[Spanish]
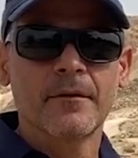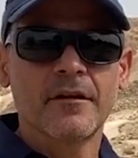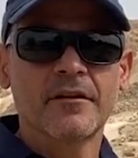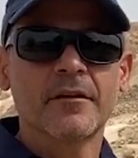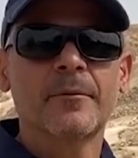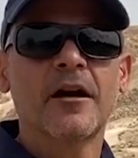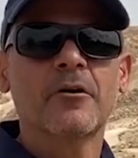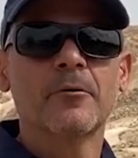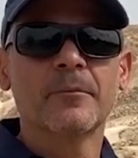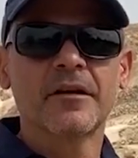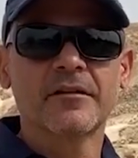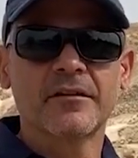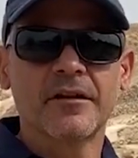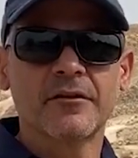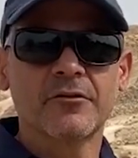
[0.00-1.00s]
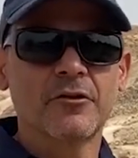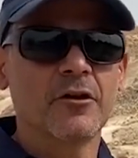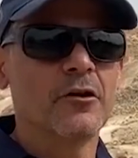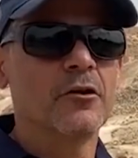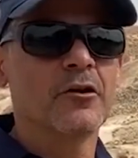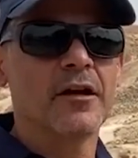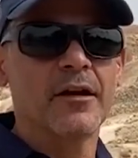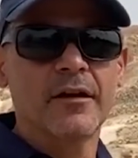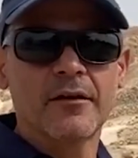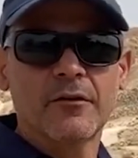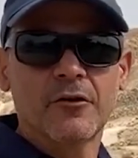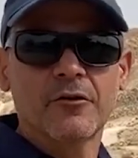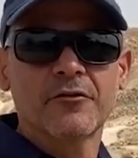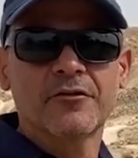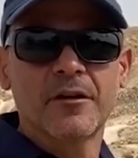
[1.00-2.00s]
y se va convirtiendo en lo que
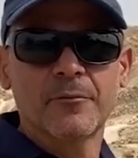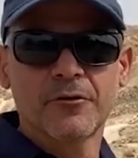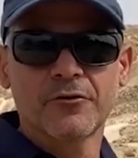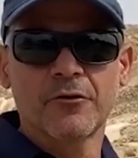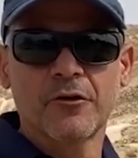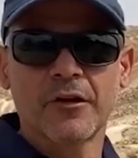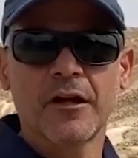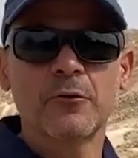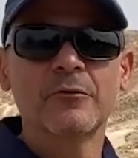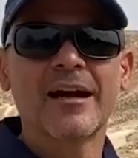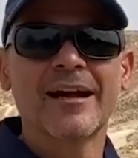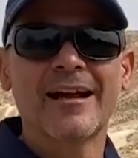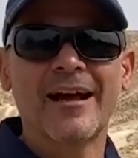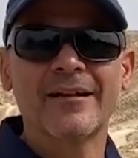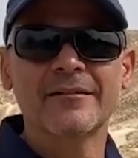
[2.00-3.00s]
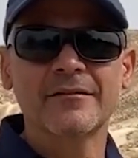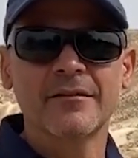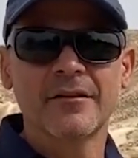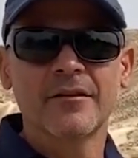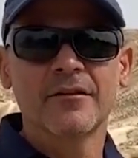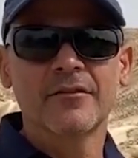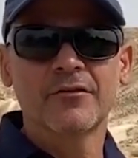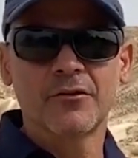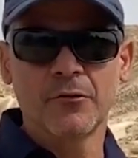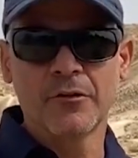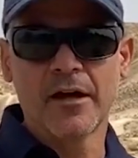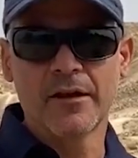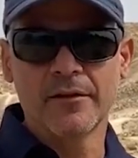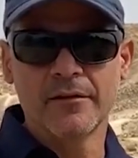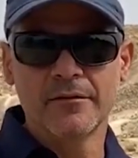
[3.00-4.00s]
conocemos hoy, en una gran
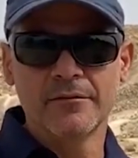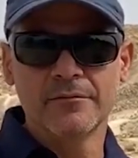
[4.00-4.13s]
ciudad.